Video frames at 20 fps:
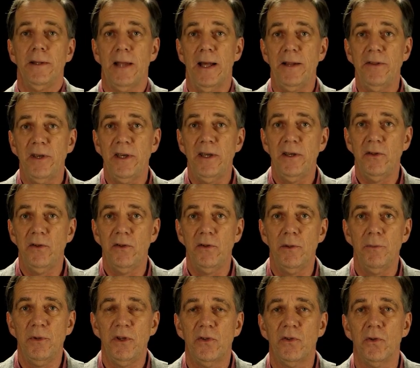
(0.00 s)
Tatsächlich ist es
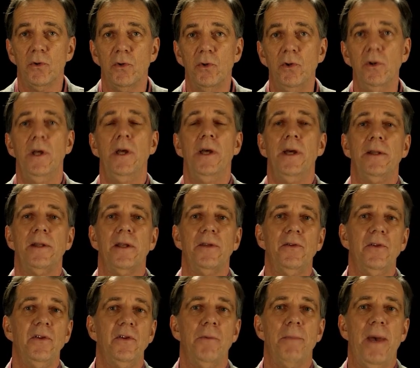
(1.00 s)
nämlich so,
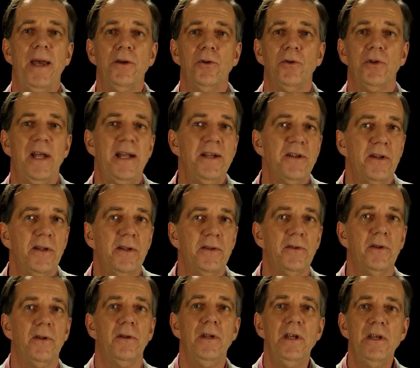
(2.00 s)
dass diese
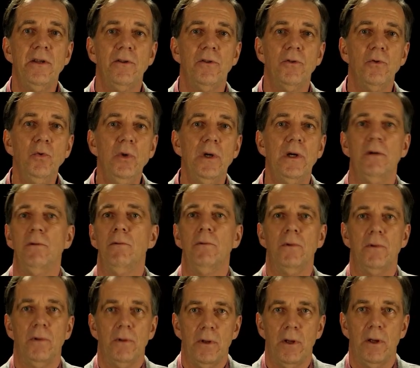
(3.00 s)
Micro-Credentials nicht nur
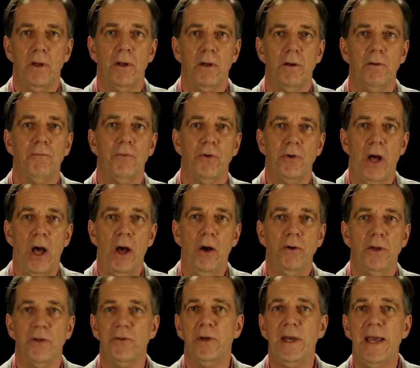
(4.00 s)
äh, von
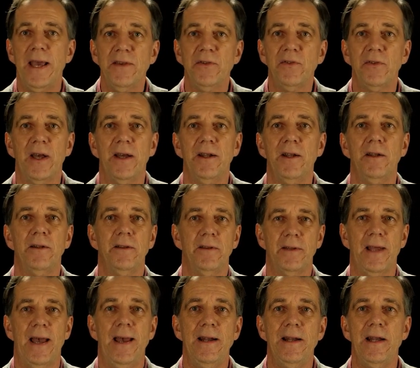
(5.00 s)
also
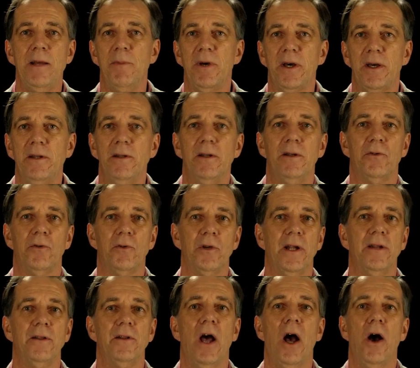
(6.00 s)
externen Teilnehmerinnen,
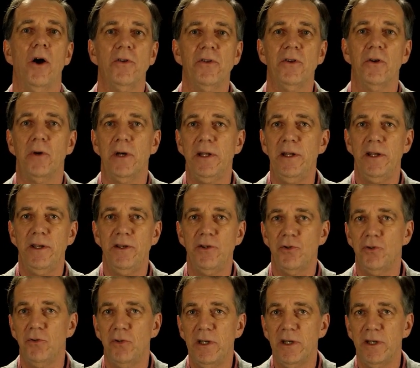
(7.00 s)
sogenannten außerordentlichen
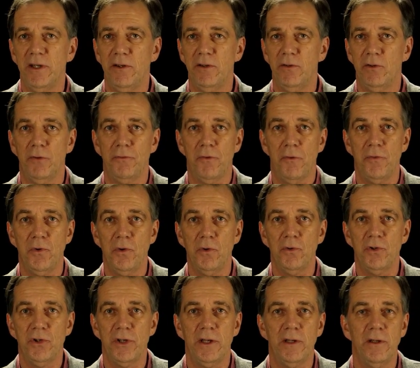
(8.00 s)
Studierenden zur
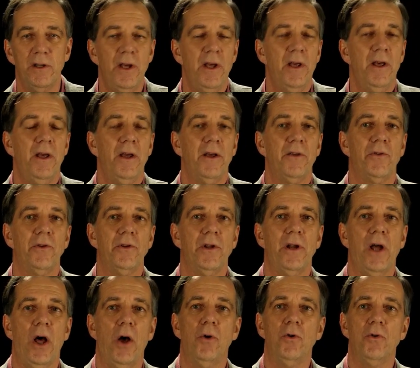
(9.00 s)
Verfügung stehen,
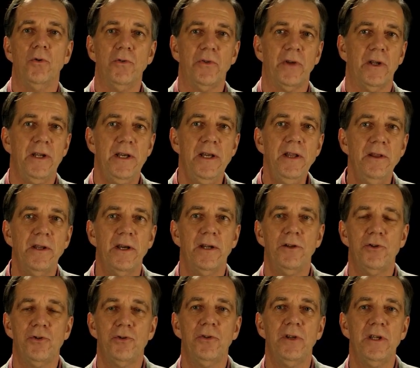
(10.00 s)
sondern auch unseren
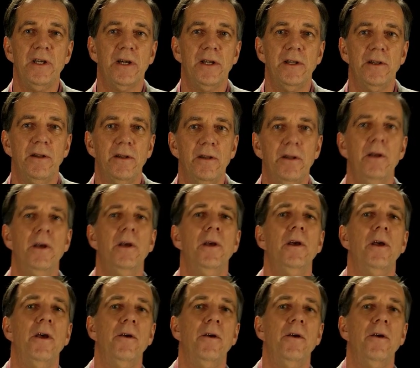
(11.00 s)
internen Studierenden.